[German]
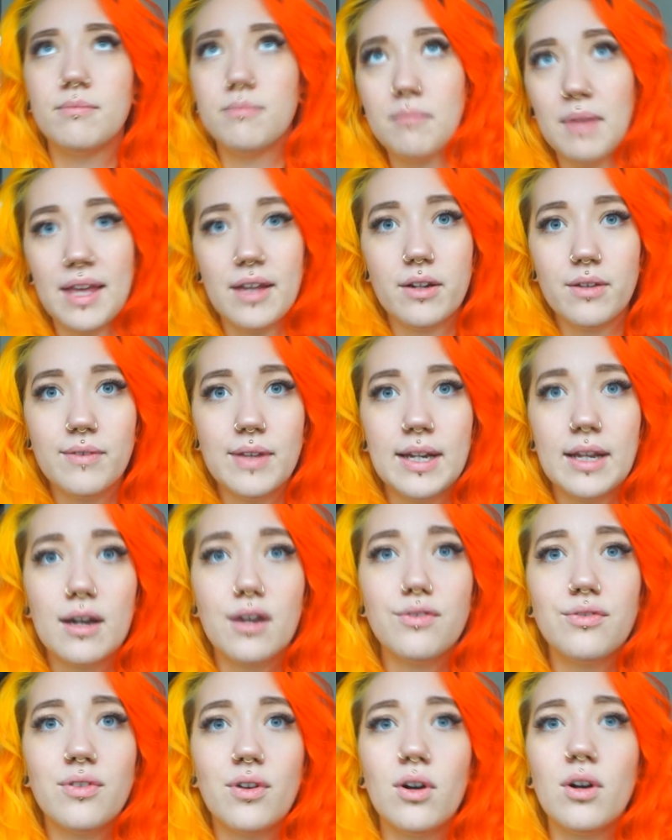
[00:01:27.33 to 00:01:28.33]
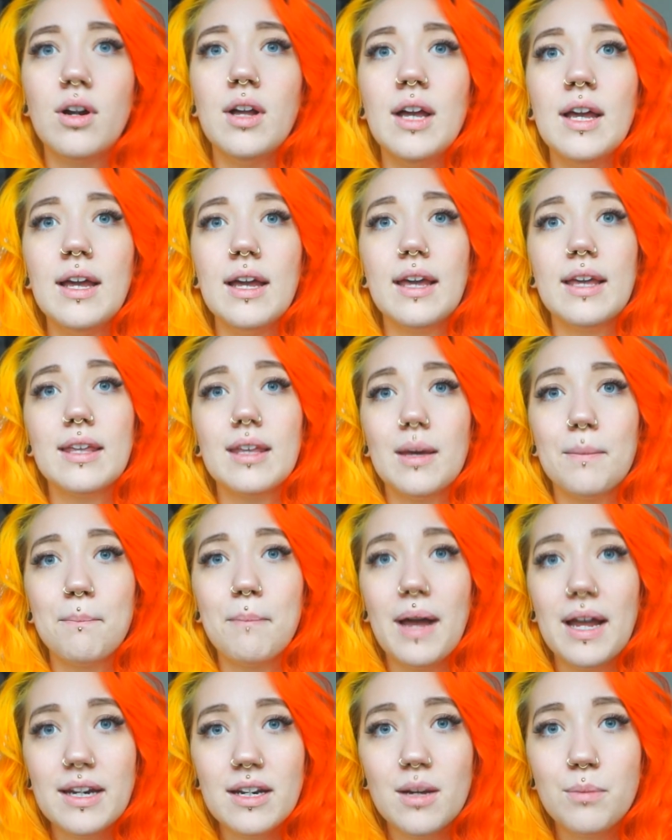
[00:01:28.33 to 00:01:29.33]
mehr oder weniger voll, ich habe
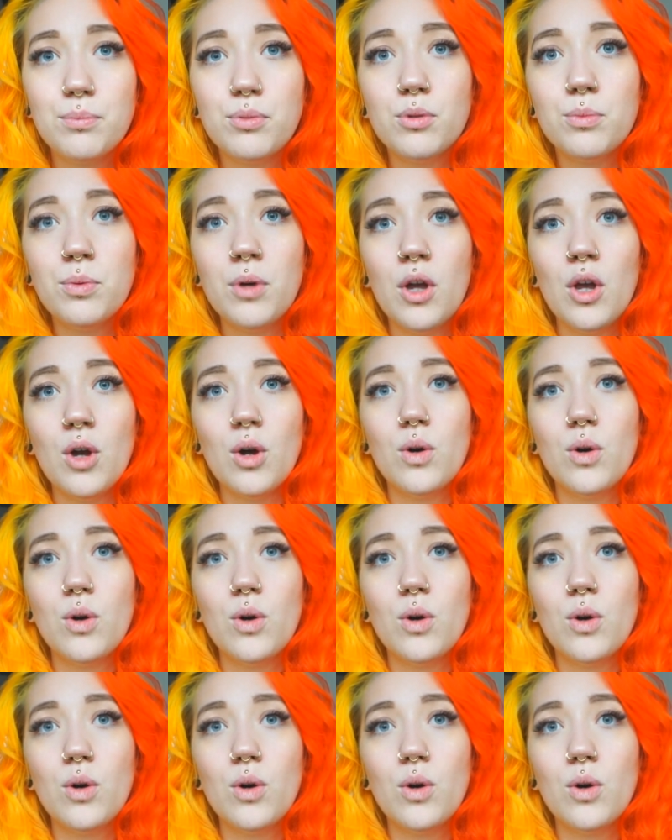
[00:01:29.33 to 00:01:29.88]
einen Underboob